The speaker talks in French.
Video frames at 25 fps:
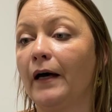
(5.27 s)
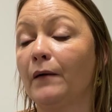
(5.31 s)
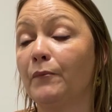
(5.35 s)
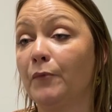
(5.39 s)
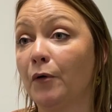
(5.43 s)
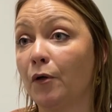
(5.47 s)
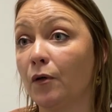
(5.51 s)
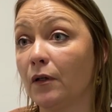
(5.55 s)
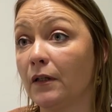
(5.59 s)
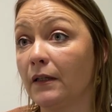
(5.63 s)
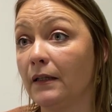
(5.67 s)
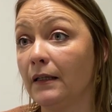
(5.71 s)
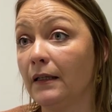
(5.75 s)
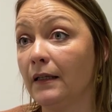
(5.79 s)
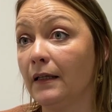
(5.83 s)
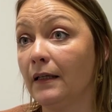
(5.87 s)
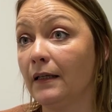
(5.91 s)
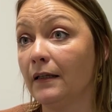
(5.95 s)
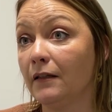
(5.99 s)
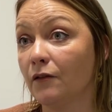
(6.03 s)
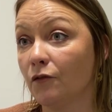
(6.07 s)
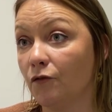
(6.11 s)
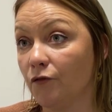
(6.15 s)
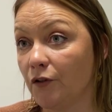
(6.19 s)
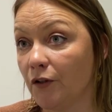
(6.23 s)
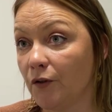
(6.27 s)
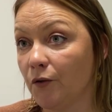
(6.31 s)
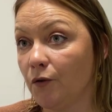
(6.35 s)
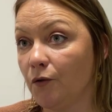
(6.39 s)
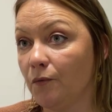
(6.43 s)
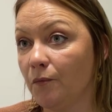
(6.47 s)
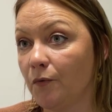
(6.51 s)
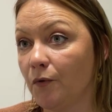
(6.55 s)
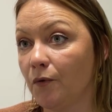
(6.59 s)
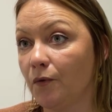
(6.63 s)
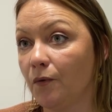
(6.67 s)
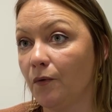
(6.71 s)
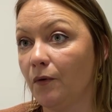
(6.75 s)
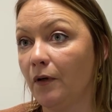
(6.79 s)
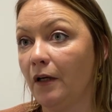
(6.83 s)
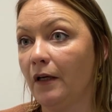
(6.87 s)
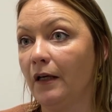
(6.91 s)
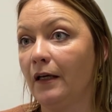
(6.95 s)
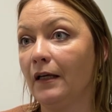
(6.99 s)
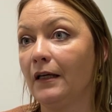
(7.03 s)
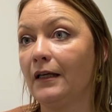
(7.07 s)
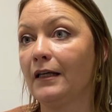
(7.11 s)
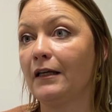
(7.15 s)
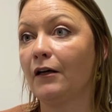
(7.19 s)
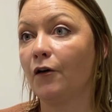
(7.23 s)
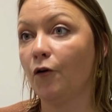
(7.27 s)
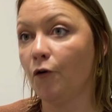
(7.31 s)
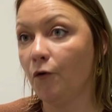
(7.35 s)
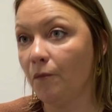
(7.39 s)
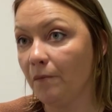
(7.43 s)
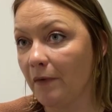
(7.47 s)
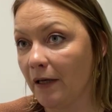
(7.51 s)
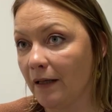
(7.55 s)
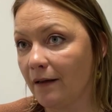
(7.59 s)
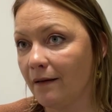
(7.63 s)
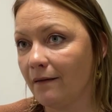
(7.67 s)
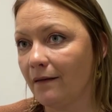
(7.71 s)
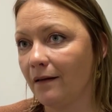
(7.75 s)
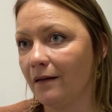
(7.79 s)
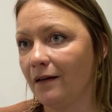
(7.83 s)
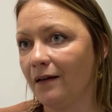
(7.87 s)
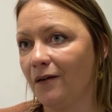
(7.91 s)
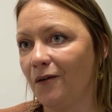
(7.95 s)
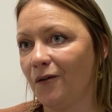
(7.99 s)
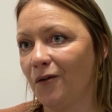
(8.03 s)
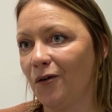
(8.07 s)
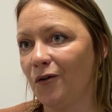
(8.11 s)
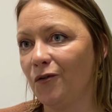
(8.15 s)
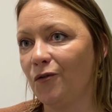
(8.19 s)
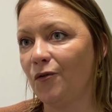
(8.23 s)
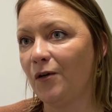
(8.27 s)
apporter un environnement qui remette euh,